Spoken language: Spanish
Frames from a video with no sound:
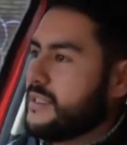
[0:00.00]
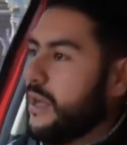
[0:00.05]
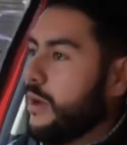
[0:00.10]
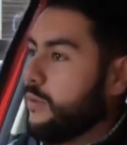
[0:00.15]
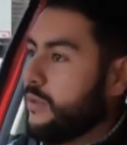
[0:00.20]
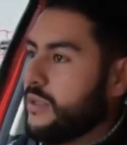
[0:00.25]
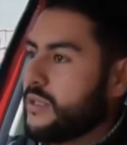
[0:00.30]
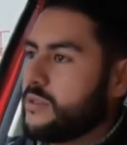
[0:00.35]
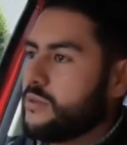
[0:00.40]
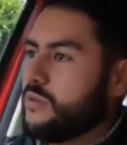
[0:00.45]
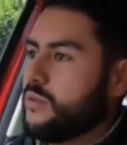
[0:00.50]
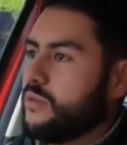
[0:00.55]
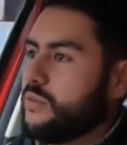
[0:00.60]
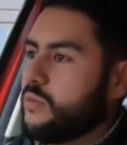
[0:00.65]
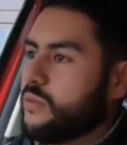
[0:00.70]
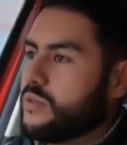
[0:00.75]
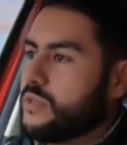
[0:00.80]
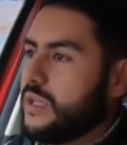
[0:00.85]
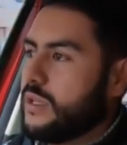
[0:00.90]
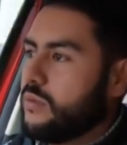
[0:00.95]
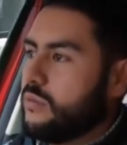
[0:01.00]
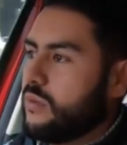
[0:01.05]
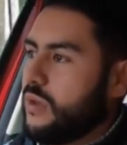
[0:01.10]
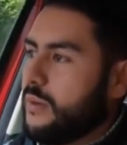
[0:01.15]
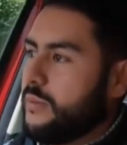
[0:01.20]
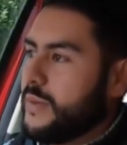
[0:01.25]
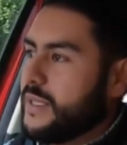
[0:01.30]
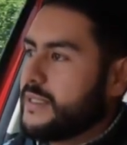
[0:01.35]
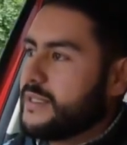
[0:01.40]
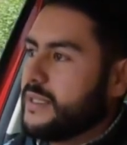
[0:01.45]
ahorita estoy cursando una
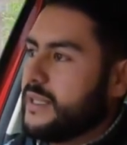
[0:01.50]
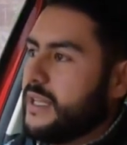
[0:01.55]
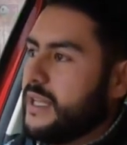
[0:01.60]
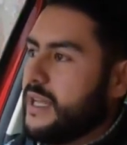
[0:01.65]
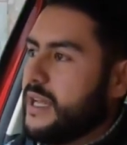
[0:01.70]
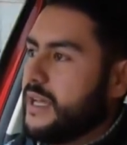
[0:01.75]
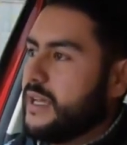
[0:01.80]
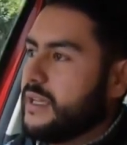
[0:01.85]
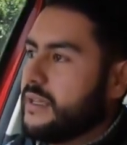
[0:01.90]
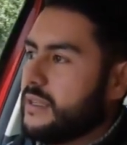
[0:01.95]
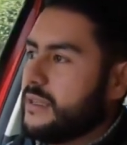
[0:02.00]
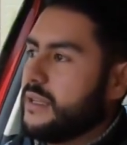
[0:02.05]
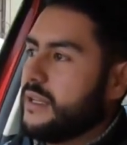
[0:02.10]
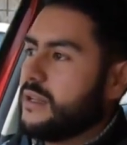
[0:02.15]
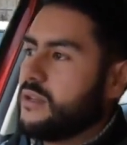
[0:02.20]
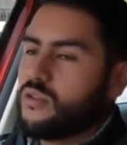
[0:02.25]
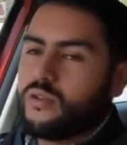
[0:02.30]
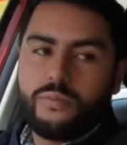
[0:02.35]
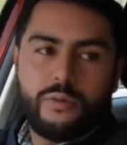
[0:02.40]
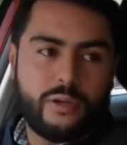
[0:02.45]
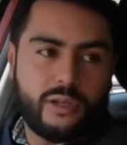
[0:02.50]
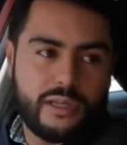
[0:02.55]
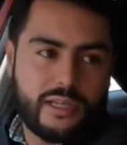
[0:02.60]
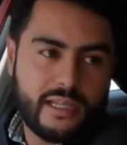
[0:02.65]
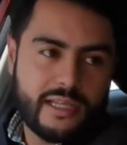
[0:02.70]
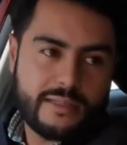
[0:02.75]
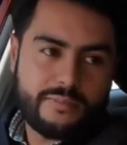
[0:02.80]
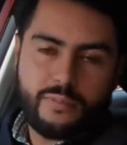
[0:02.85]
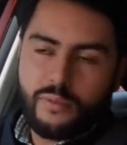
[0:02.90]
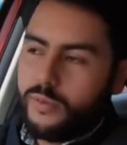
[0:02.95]
maestría en Derecho y
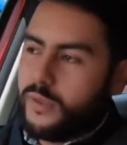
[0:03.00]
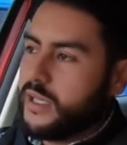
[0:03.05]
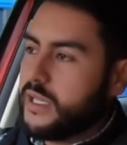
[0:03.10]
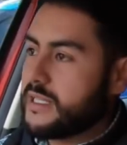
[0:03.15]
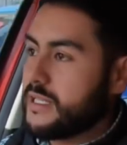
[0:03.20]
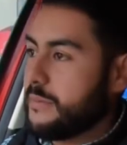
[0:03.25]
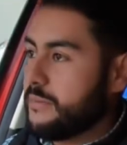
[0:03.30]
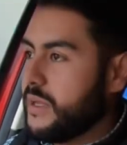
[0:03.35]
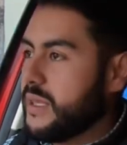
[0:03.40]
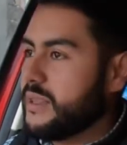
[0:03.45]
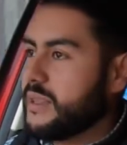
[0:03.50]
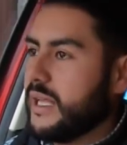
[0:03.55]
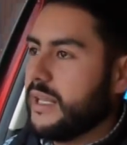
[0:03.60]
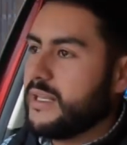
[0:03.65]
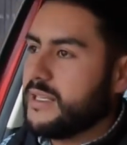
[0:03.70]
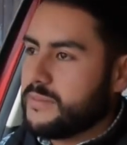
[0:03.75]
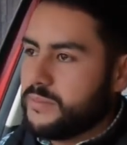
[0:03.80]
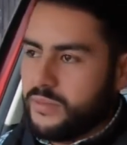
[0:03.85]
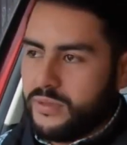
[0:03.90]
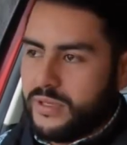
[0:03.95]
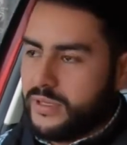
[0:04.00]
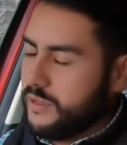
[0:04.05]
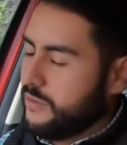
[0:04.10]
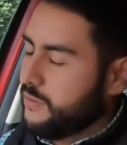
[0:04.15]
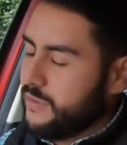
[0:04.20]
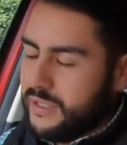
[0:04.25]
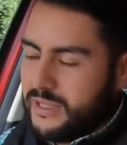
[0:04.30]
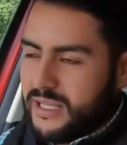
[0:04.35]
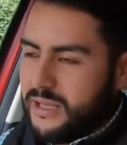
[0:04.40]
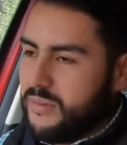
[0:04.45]
Políticas Públicas Ambientales, porque tengo
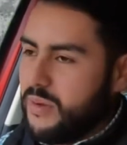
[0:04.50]
que el tema